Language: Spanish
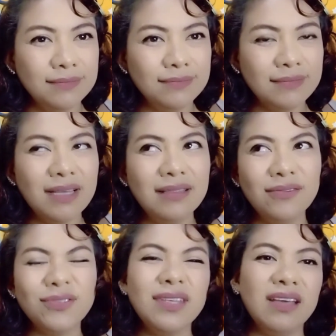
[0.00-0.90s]
Ay, Dios,
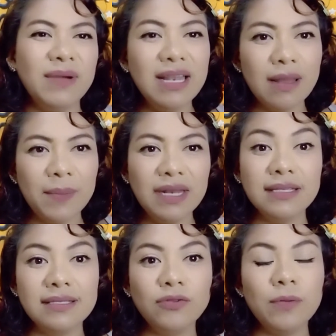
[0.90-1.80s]
dije, vale la pena. Y así
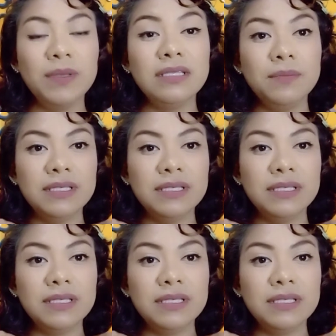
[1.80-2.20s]
estuve, piense y piense